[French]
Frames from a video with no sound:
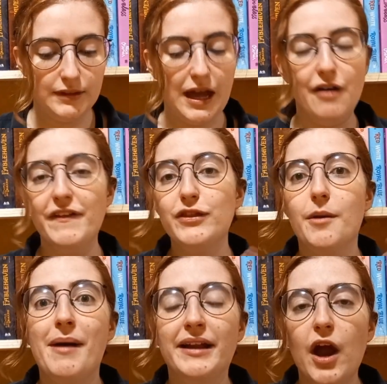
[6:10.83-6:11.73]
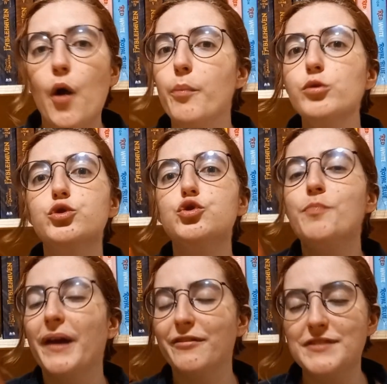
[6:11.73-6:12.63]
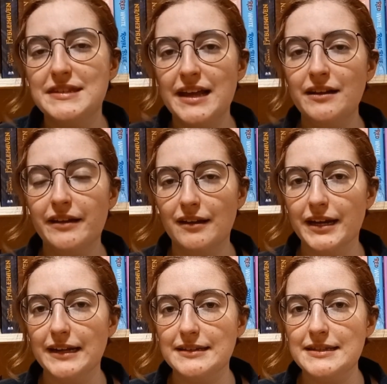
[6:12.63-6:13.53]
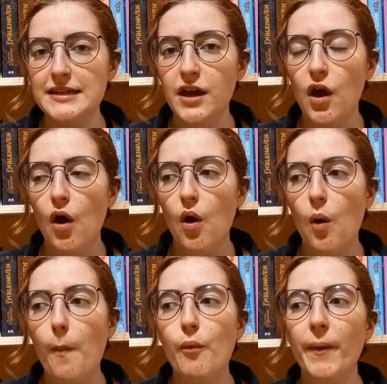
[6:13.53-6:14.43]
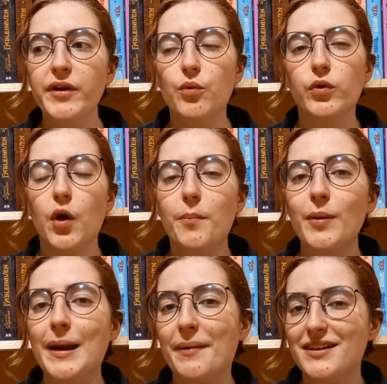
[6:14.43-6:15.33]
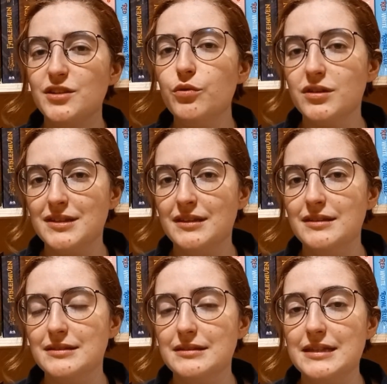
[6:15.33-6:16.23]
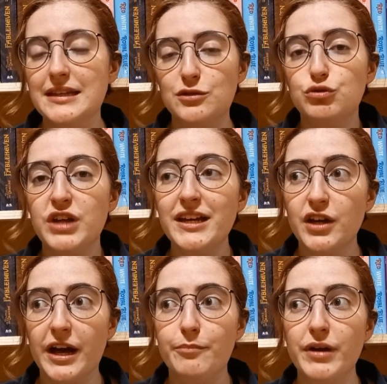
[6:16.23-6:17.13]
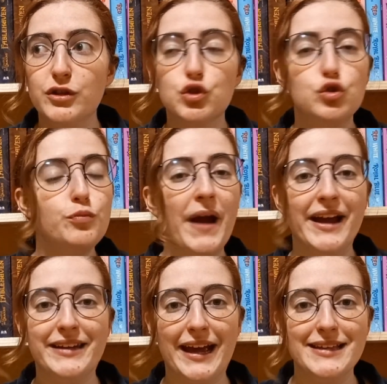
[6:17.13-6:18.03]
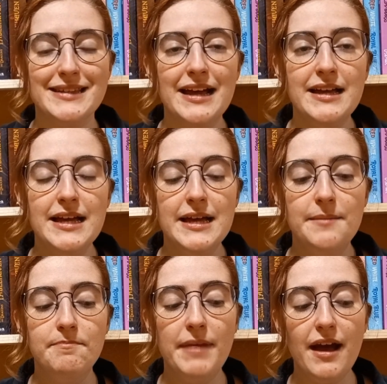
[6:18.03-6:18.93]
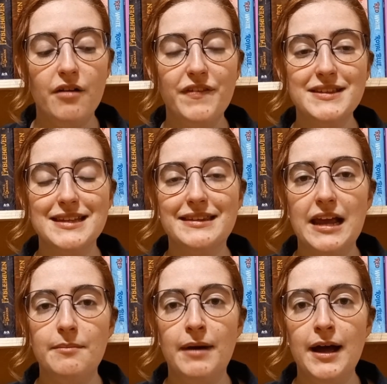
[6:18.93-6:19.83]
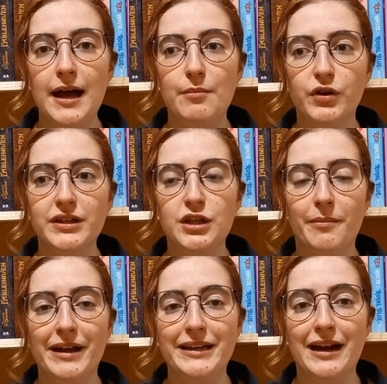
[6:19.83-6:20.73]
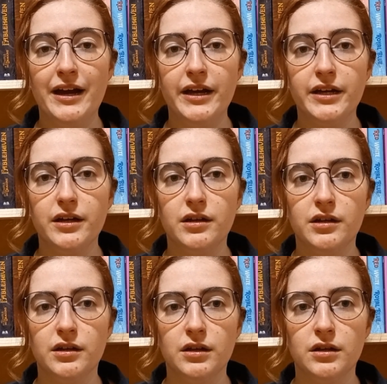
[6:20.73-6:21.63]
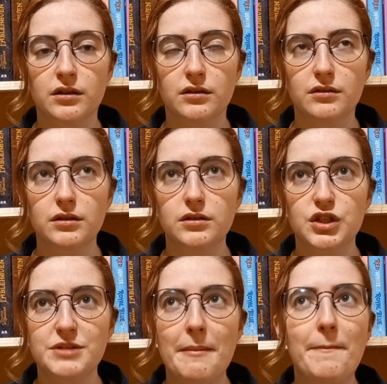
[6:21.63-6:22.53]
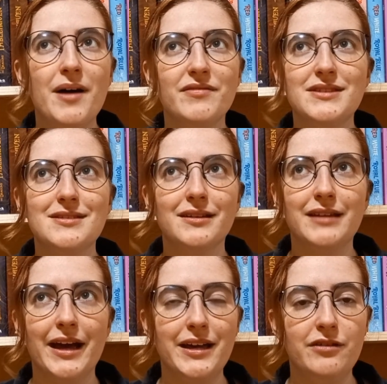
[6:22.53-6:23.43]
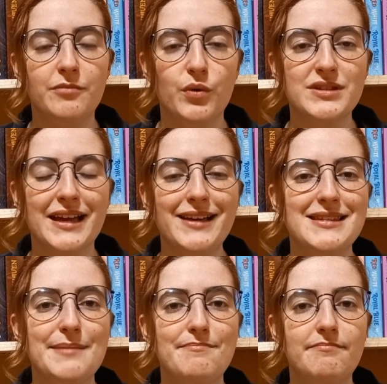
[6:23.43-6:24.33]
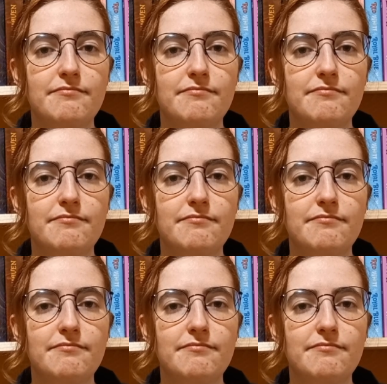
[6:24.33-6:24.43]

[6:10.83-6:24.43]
en fait de manière un peu superficielle dans le récit, au point où on a un peu l'impression que c'est des, sujets qui auraient pu être super intéressants, mais en fait, c'est tellement abordé de manière, euh, j'ai même pas envie de dire naïve, mais on dirait que c'est